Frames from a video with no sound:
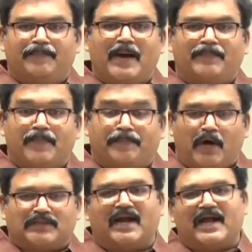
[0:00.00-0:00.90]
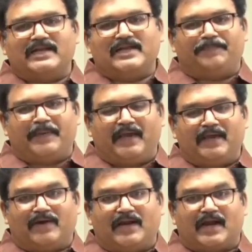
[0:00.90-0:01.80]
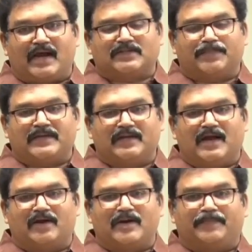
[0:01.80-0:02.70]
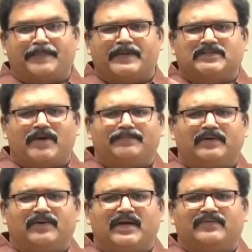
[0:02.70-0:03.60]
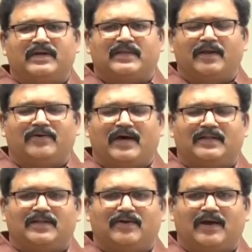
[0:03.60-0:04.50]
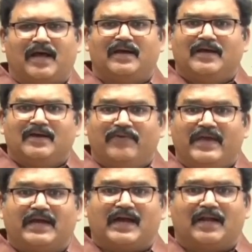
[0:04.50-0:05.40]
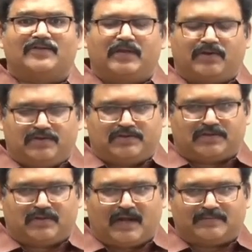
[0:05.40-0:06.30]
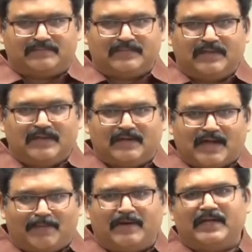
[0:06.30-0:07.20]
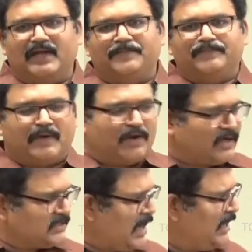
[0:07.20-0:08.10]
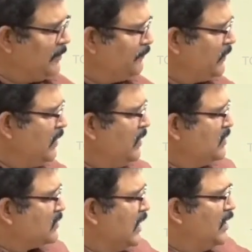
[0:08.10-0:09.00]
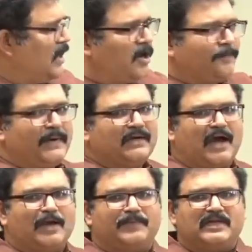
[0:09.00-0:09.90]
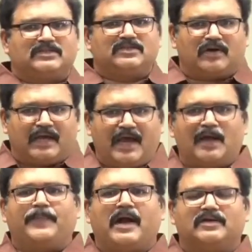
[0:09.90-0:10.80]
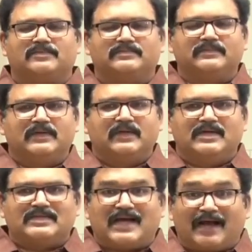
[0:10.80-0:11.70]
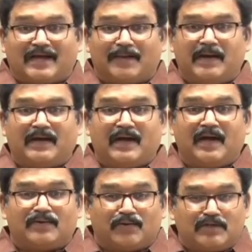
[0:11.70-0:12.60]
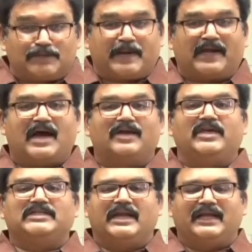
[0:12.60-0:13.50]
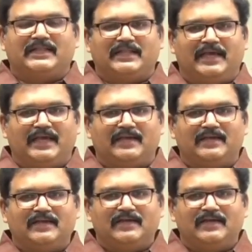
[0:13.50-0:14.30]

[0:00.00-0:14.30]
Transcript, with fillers: ఎప్పుడెప్పుడు పోతాడా అని చెప్పి ఇవాళ రాష్ట్ర ప్రజలు కాకుండా ప్రపంచవ్యాప్తంగా ఉన్నటువంటి తెలుగు వారందరూ కూడా వెయ్యి కళ్ళతో ఎదురు చూస్తున్నారు కాబట్టి మరొకసారి స్కిల్ డెవలప్మెంట్ కార్పొరేషన్ యొక్క ఏర్పాటు సక్రమంగా రూల్స్ ప్రకారమే జరిగింది